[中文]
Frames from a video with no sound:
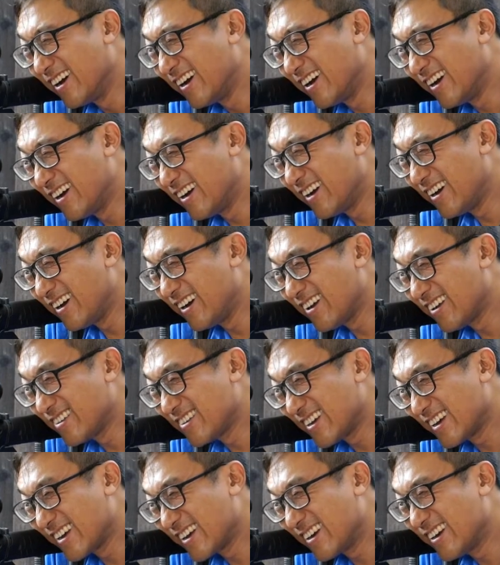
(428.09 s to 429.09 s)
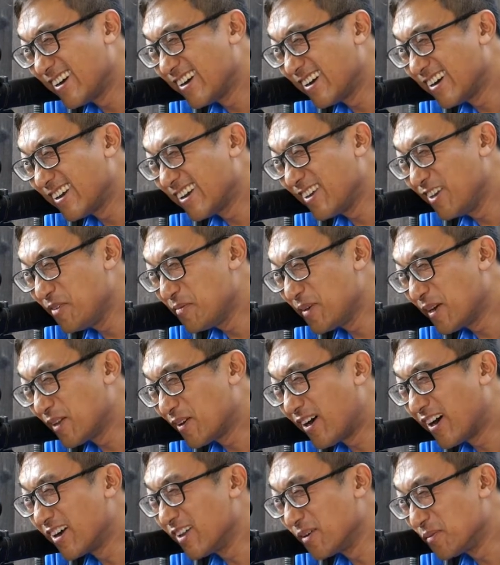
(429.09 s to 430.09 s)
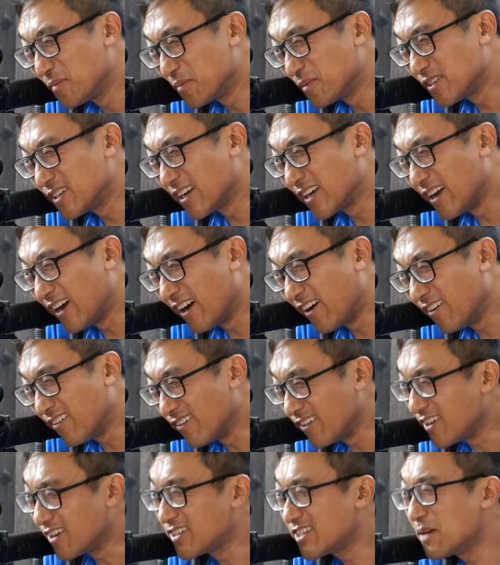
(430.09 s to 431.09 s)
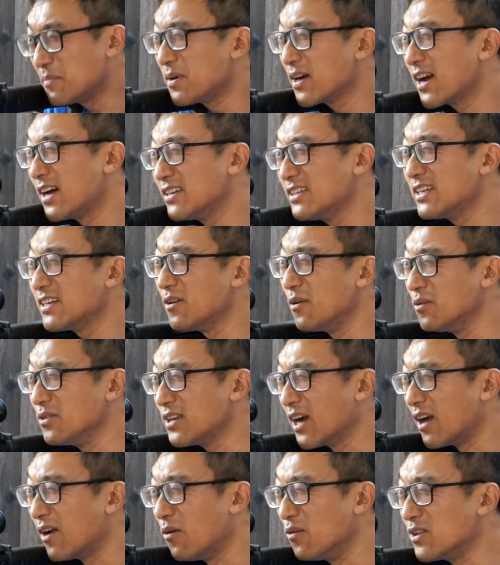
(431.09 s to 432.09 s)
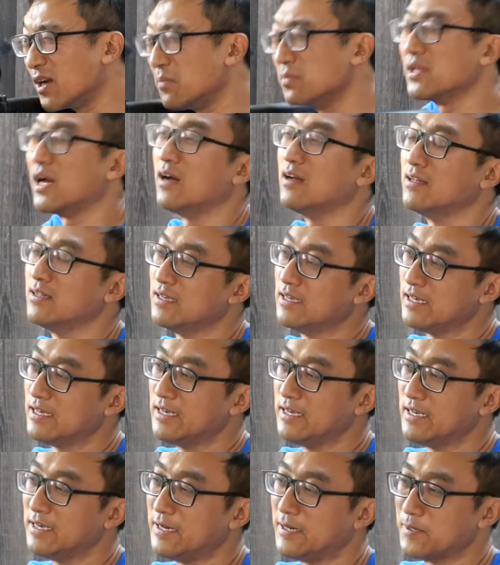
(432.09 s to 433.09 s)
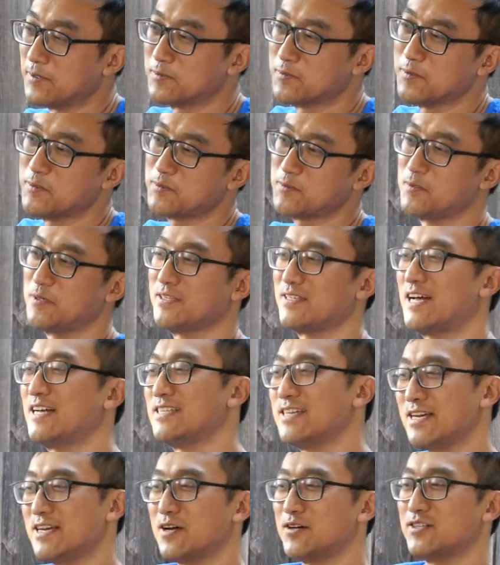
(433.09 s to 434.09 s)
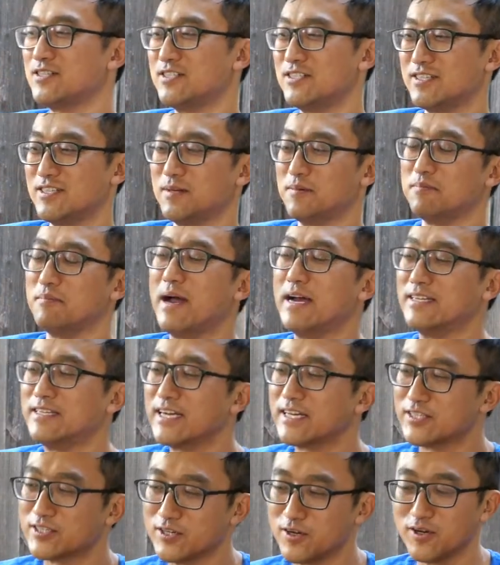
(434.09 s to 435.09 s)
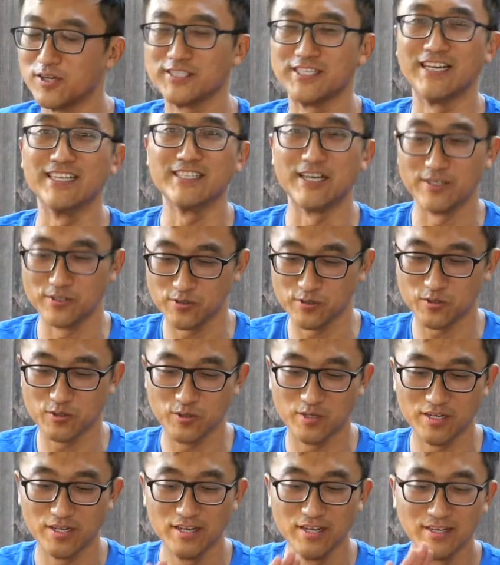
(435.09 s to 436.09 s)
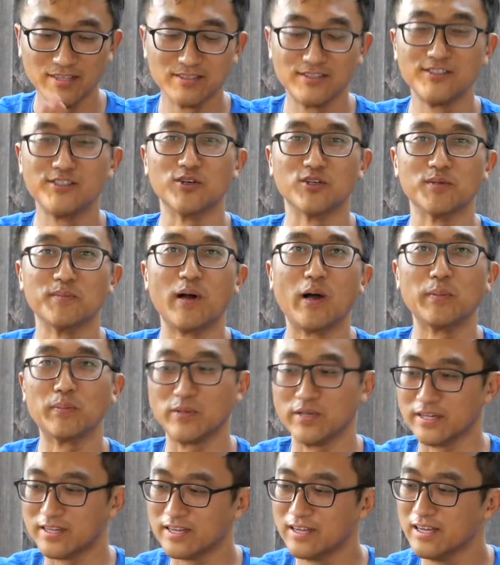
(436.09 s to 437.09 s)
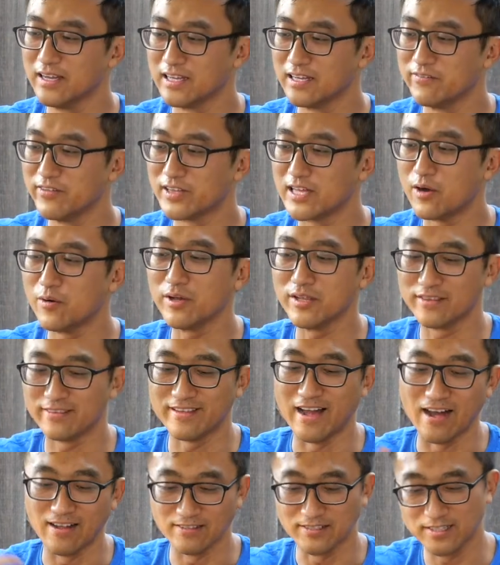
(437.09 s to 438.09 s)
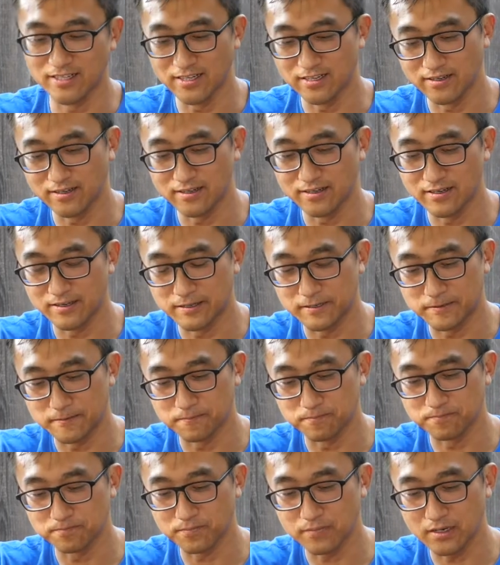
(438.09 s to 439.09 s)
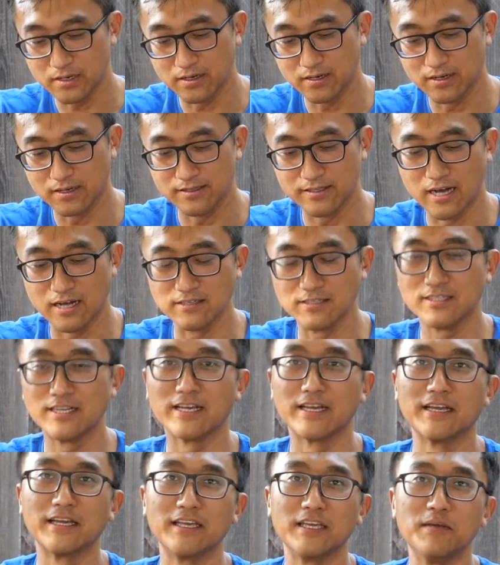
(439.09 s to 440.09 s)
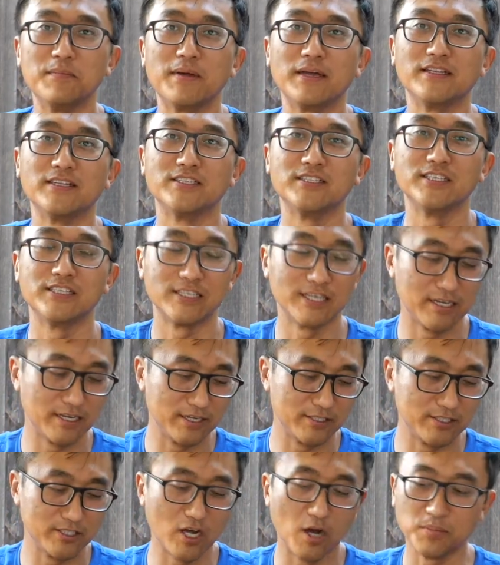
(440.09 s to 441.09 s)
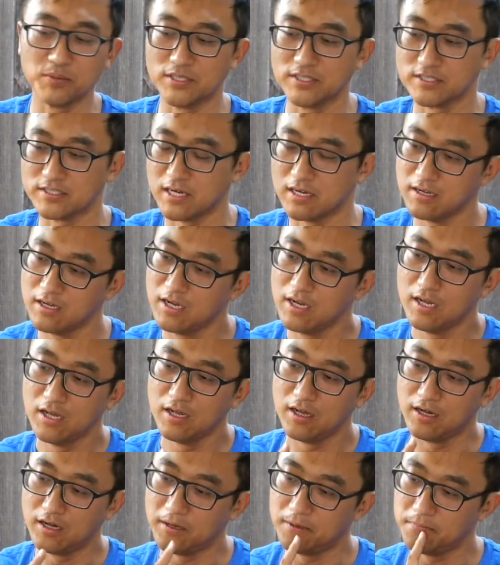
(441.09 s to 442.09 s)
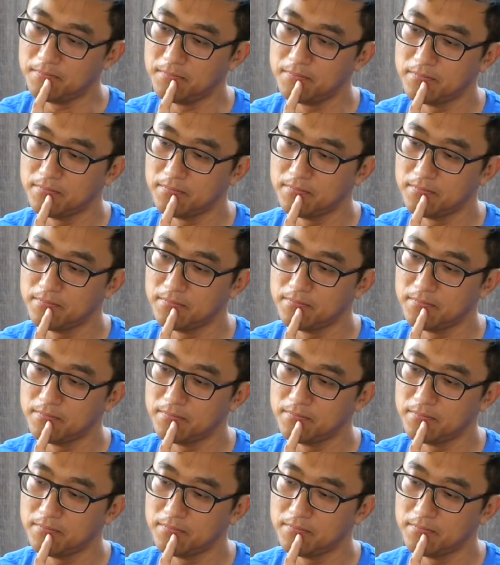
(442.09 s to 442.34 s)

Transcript: 呃，这个一倍的话可能不是很好。那上边看这个红点，红点不挡。呃，所以说大家要是买这个时候想想，就是说自己有什么 o p t i c 因为它会挡着，呃，呃，挡着这个一倍的这些这些 optics 啊，啊，